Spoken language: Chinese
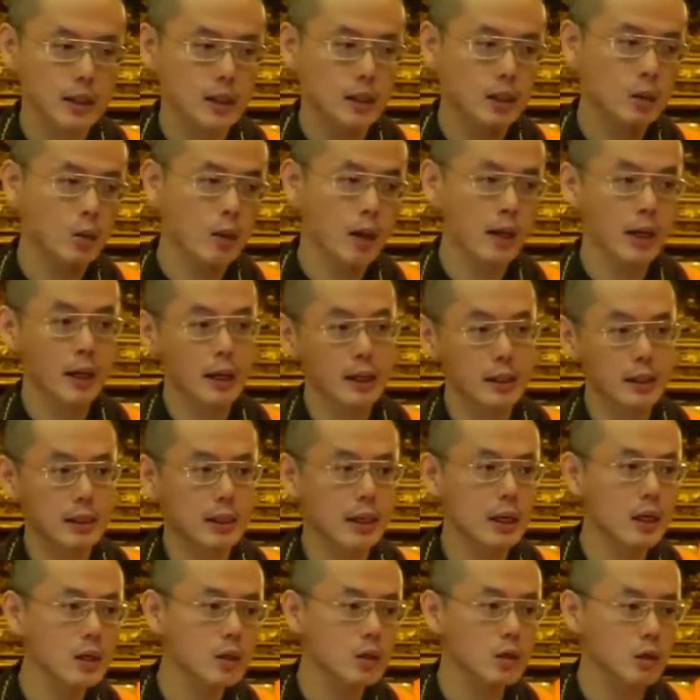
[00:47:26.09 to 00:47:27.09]
希望那个
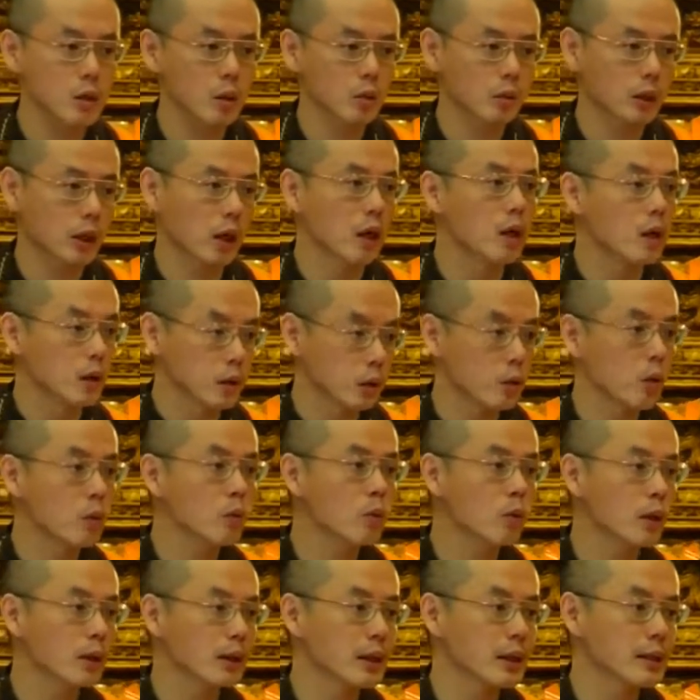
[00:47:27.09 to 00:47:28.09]
牵手的
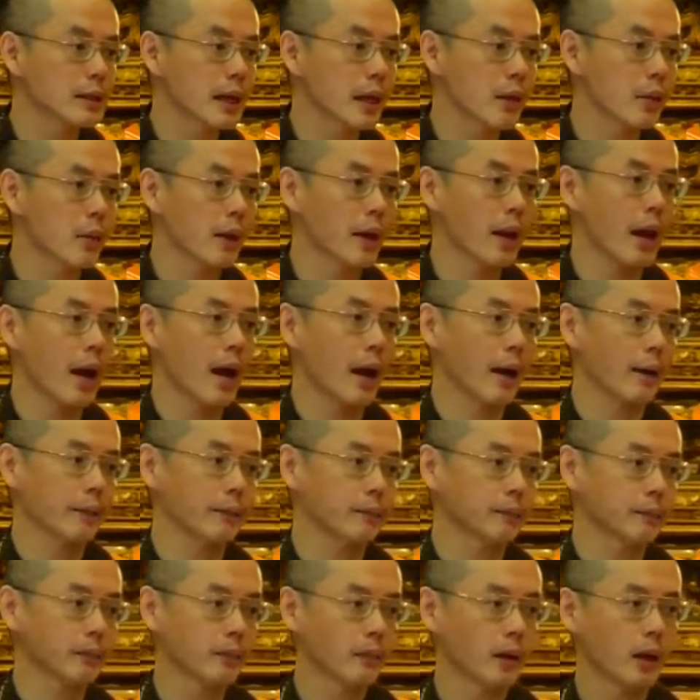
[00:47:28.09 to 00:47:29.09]
永远的再回来，
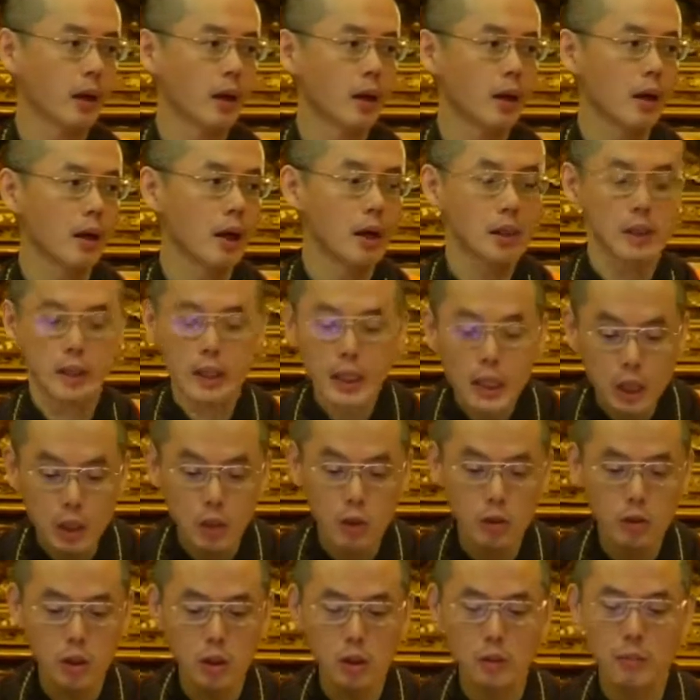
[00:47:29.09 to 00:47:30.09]
这
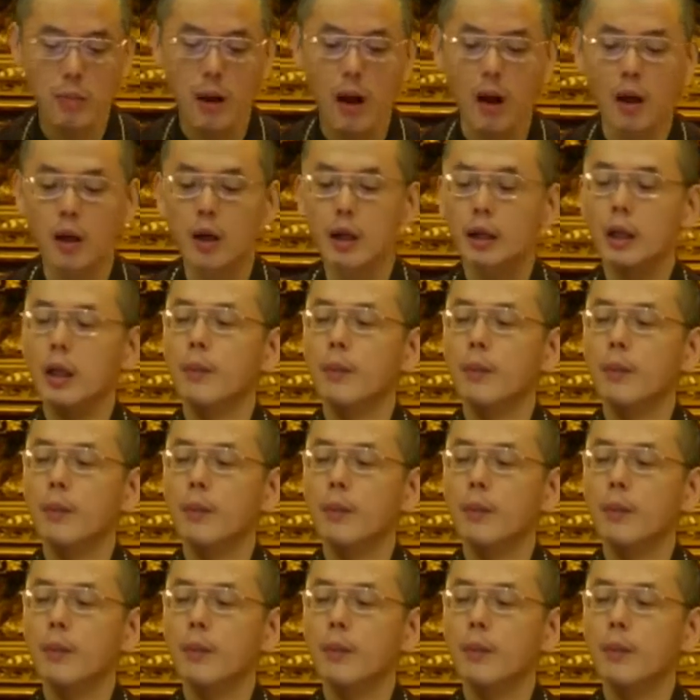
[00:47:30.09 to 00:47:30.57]
个就是什么？